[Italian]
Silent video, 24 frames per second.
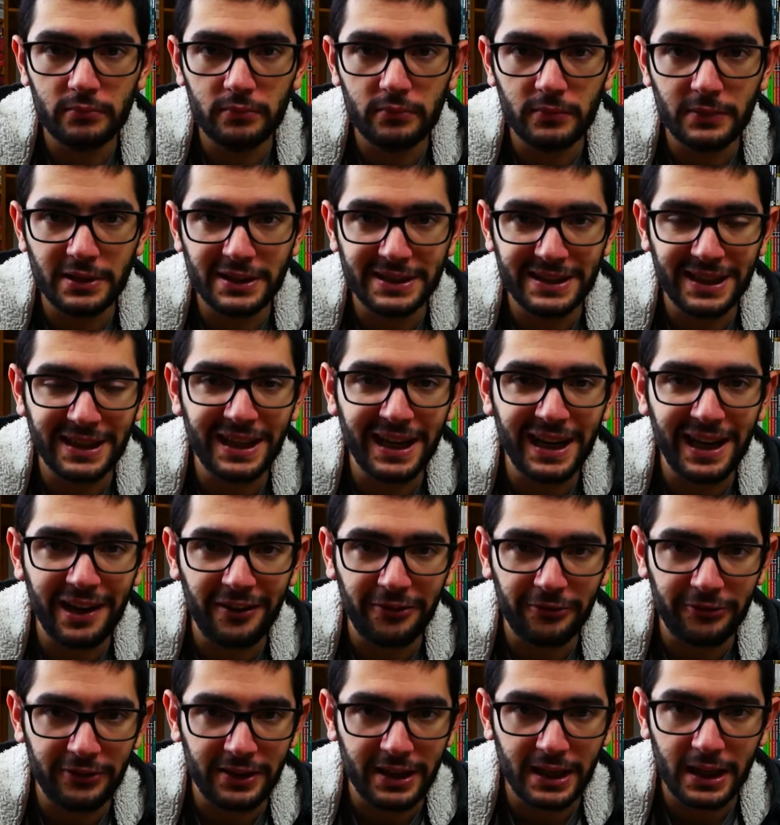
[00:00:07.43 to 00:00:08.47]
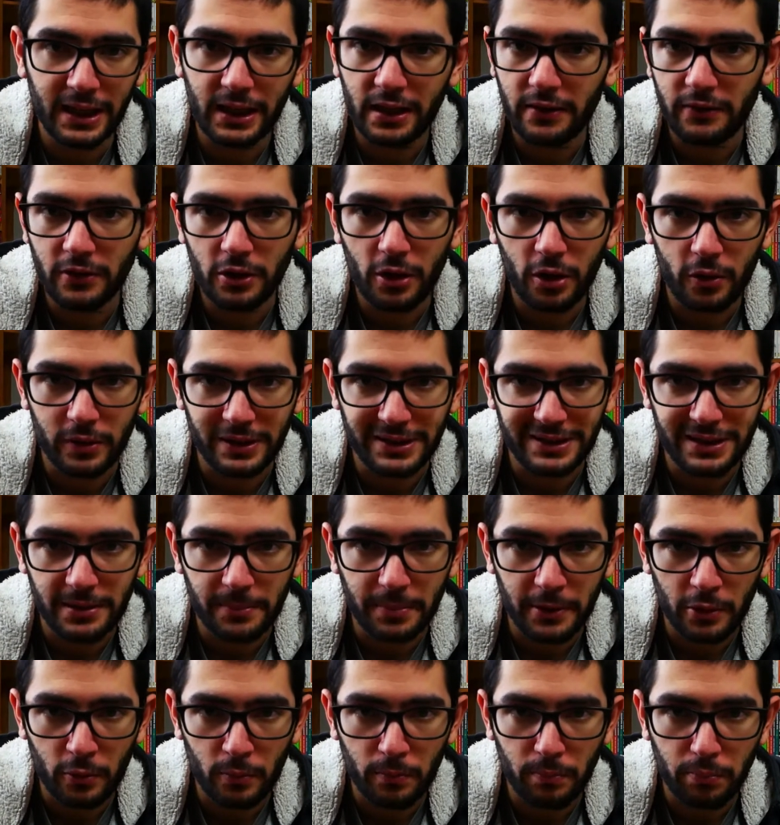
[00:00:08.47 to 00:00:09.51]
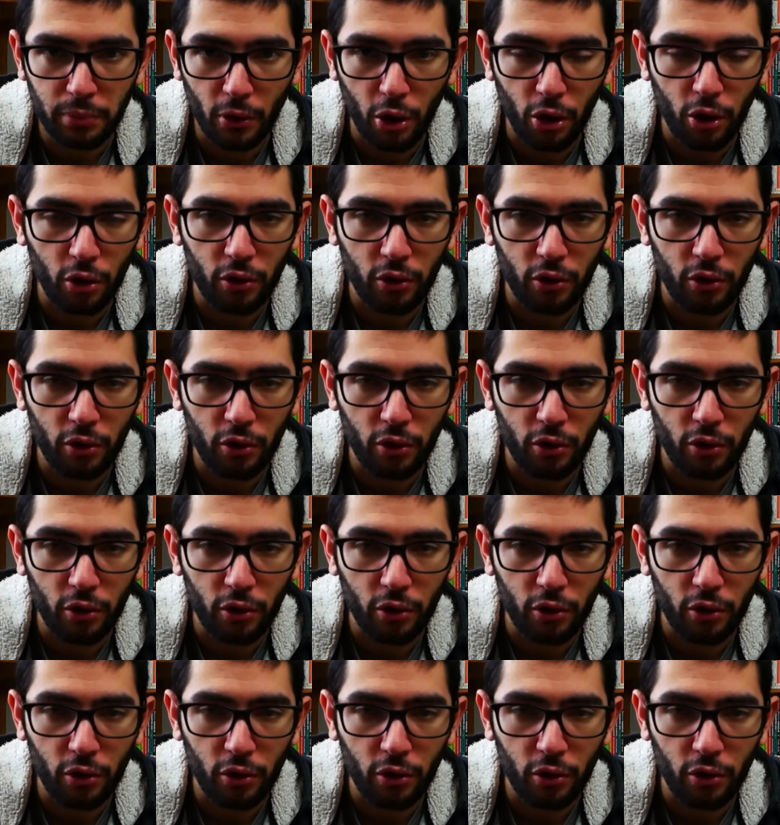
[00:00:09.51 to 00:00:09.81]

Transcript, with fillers: segna la fine dei video acquisti per un po'.